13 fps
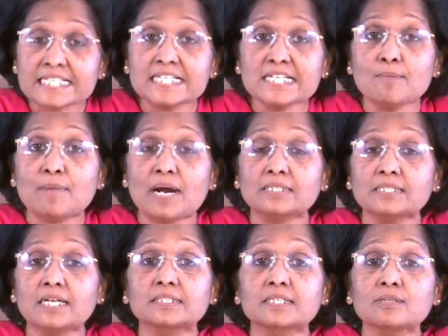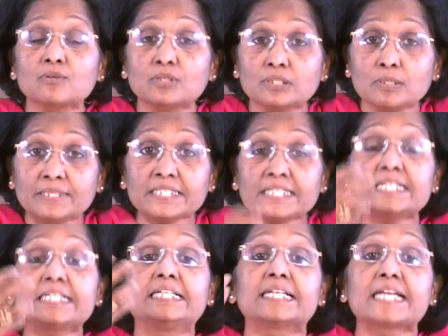ఏసయ్య మాట్లాడతారు
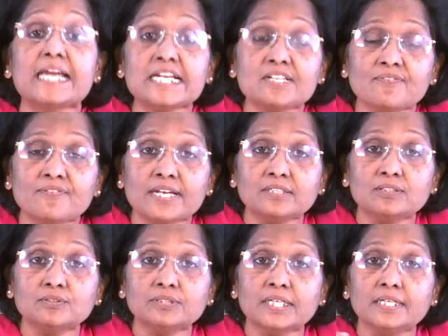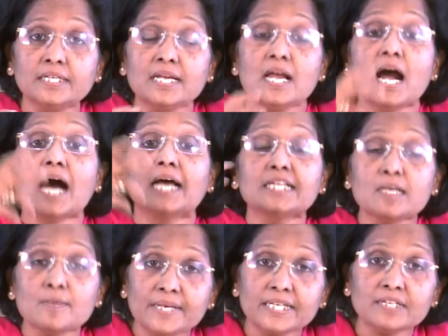కొంతమందికి గ్రేట్ ఫెయిత్ ఉందని
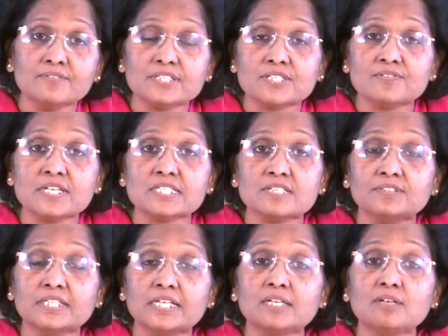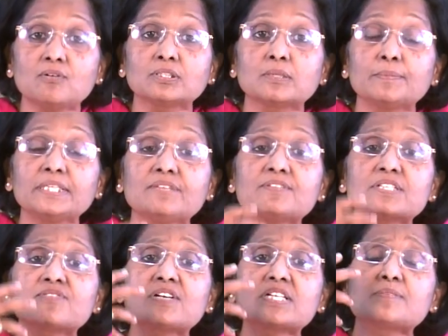అధికమైన విశ్వాసం ఉందని కొంతమంది
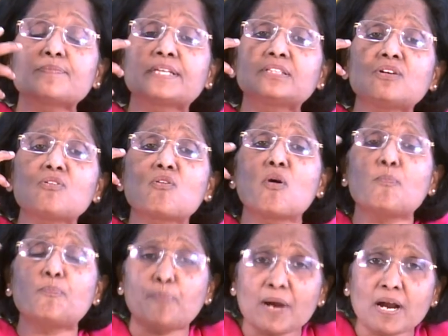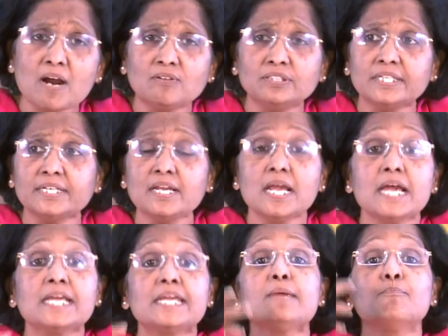విశ్వాసం ఎంతో గొప్పగా ఉందని
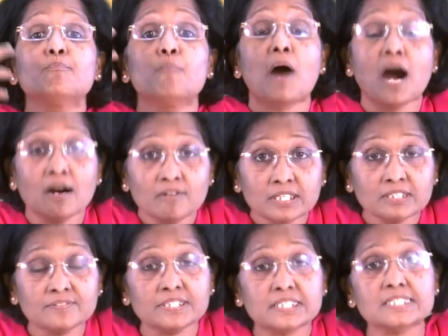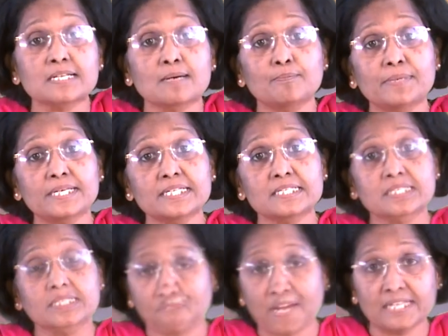హీ మావల్డ్ విత్
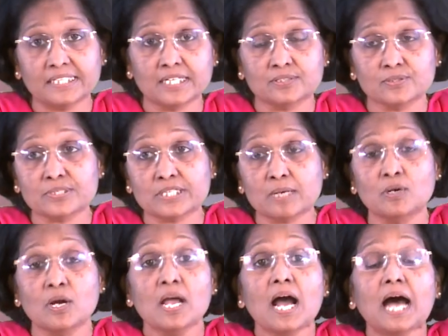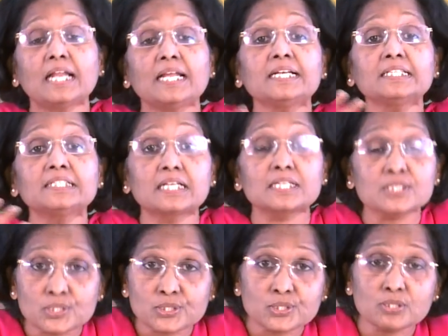సంబడీస్ ఫెయిత్ అని చూస్తాము అలాగే తన
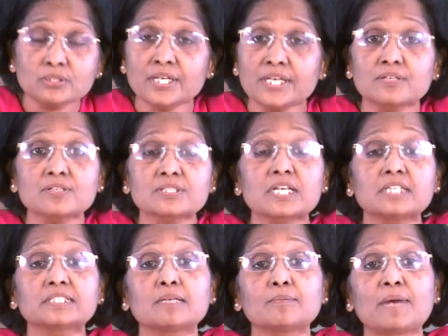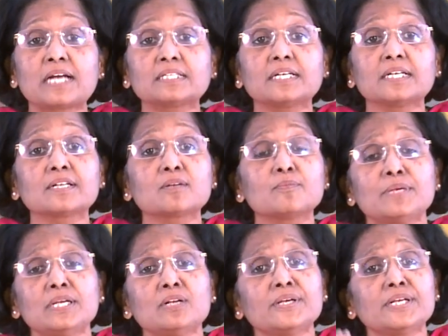శిష్యులతో ఎన్నోసార్లు తను మాట్లాడారు
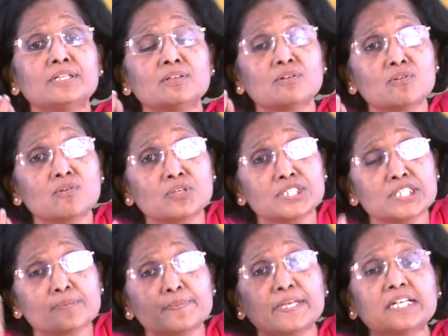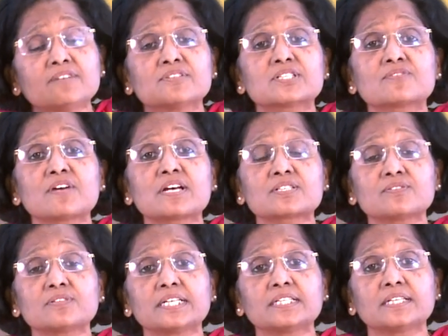మీలో ఎందుకు కొంచెమైన
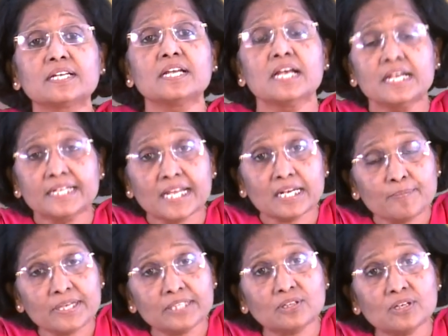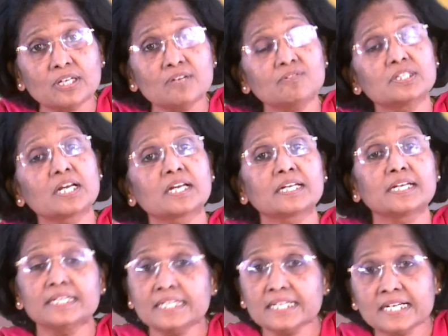విశ్వాసం లేదే నేను మీతోనే ఉన్నానే
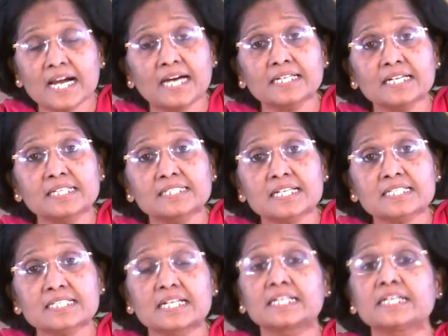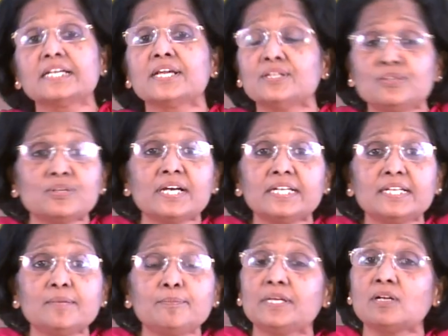ఇన్ని కార్యాలు చేస్తున్నానే
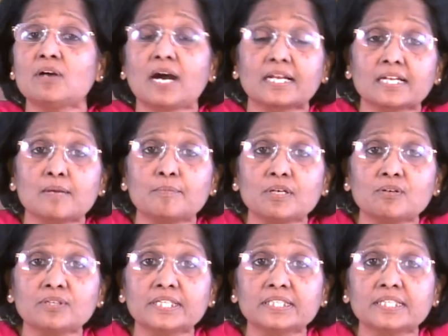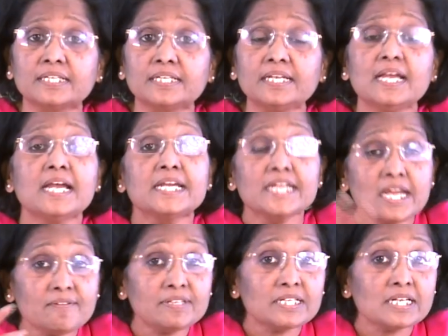ఎందుకని మీలో ఆ నమ్మకం లేదని
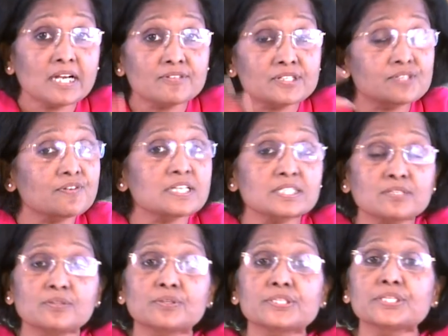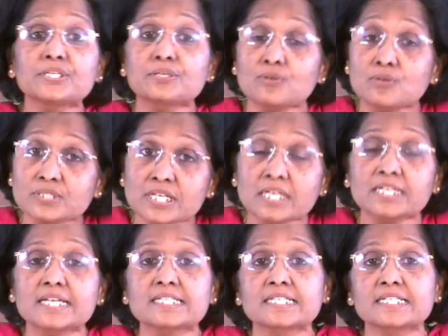ఈ విధంగా విశ్వాసం గురించి
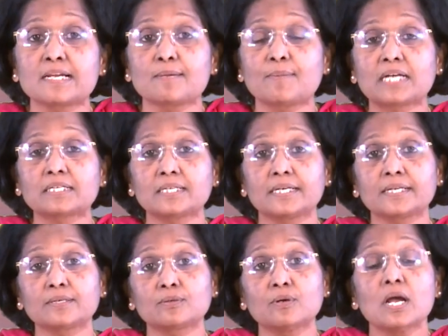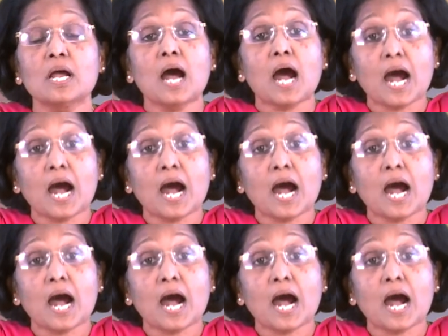ఎన్నోసార్లు ఏసయ్య మాట్లాడారు లేరు